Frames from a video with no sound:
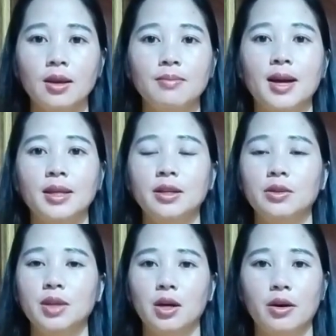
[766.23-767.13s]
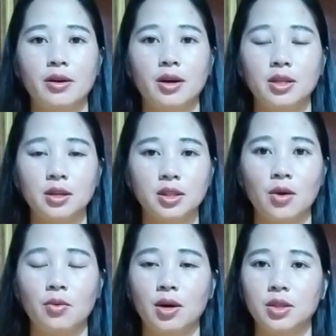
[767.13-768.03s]
mà nhắc đồng tật khó nói gió
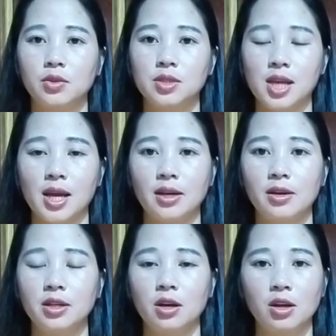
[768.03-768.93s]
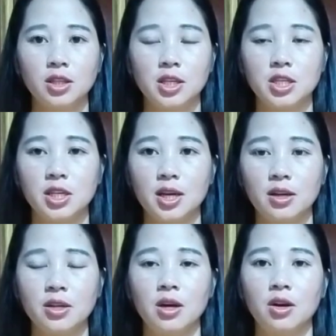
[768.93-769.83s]
thầu ờ tuần chạy nó nửa lót tiền xia
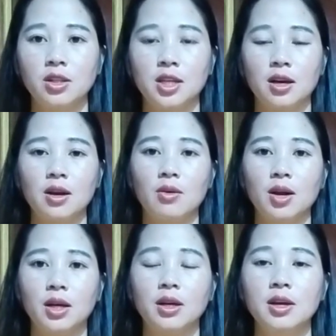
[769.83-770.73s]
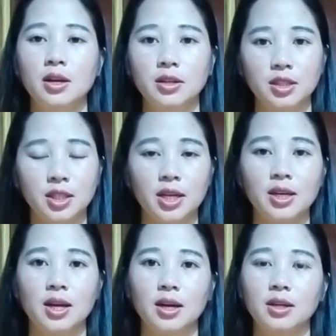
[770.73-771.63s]
là gió lót tiếng cao lợi nửa tiền
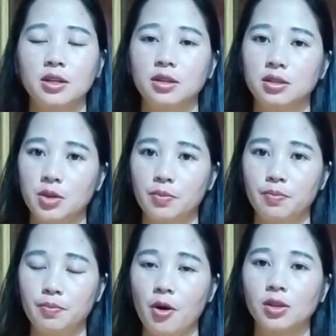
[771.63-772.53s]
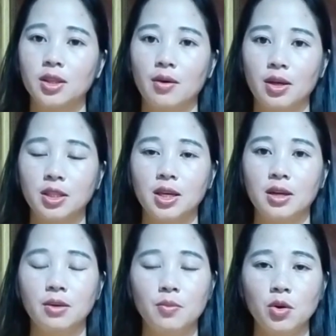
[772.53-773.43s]
nhẹ lợi nửa chụp bọ tàu hải
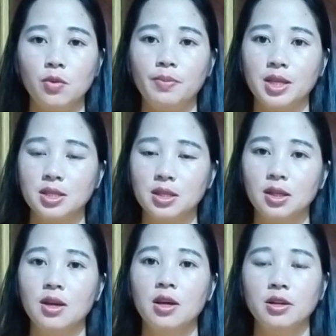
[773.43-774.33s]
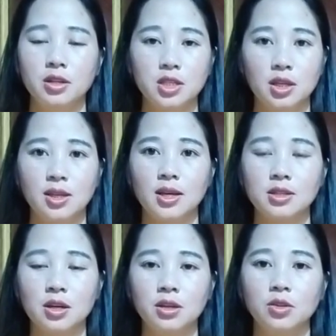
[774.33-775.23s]
tiền nửa một lúc bình sự nửa chỉ nhẹ
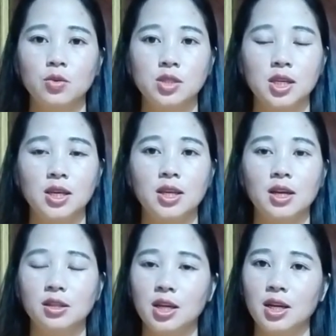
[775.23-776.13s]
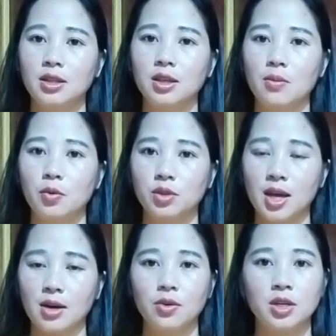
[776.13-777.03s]
cho nửa tụt gì trên nửa thiết lý tàu một
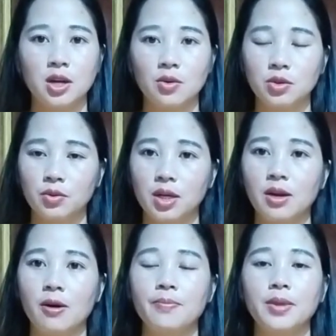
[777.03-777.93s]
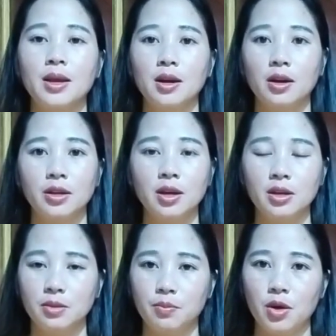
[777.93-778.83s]
thả lon đâu rung lên nọ lo do
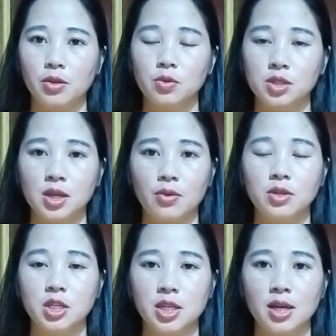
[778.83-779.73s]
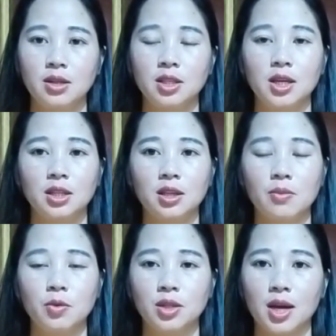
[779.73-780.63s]
nửa bọ tụt dầu nửa xiết nửa thiết lý tàu
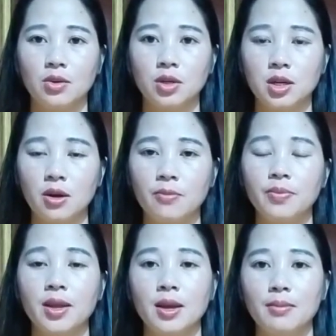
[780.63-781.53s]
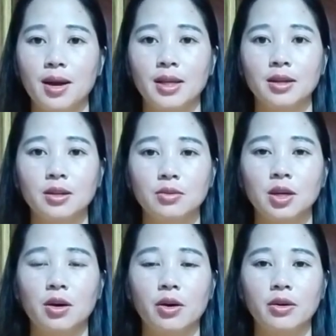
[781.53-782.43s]
một thả lon đâu mà nhắc đồng
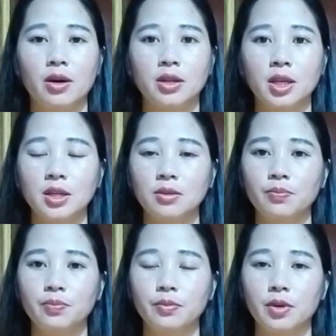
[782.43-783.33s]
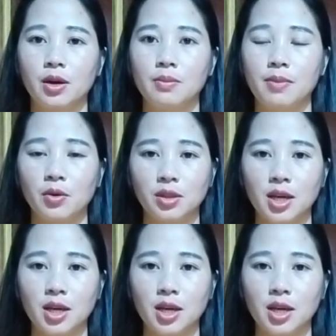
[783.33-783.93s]
tật khó nói nhưng Ờ, bảo